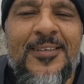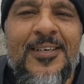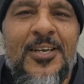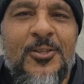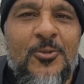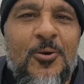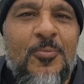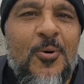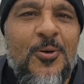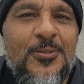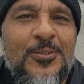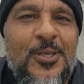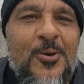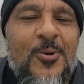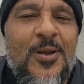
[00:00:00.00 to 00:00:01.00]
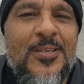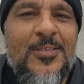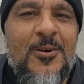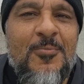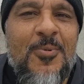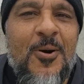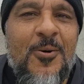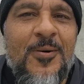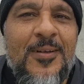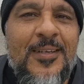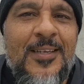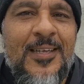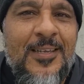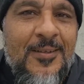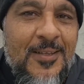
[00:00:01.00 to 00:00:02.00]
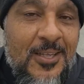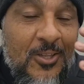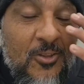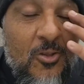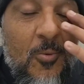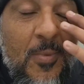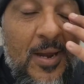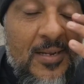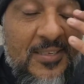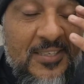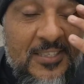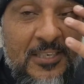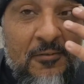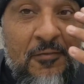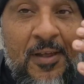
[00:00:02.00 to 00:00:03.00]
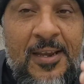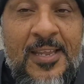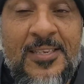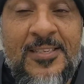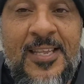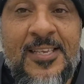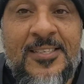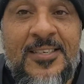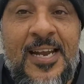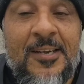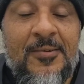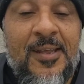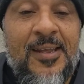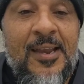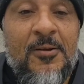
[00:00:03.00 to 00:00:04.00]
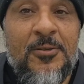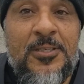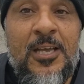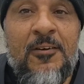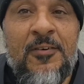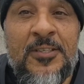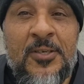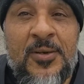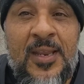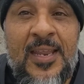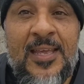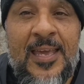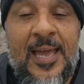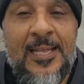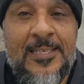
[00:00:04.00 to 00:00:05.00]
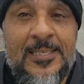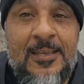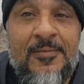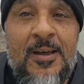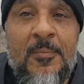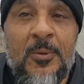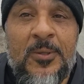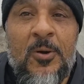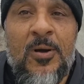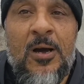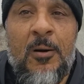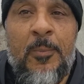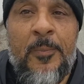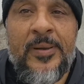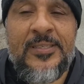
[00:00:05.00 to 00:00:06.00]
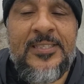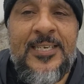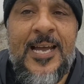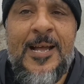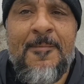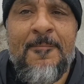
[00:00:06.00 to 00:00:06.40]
Tô bonzinho, coração bom. Tomara que seja feliz, que dê certo aí, que ele consiga fazer o que ele quer. Diz que vai montar o carro para passear.